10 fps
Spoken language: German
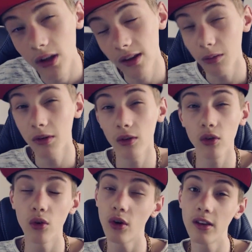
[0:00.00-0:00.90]
Ich sage mal so
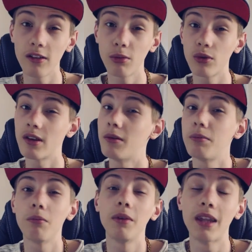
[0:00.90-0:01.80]
zu 90%
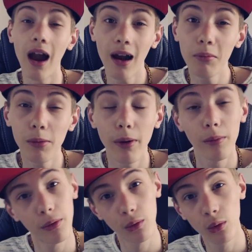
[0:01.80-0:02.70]
ja mit
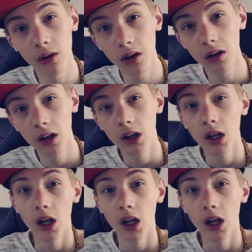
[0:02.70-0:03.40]
meinem Bruder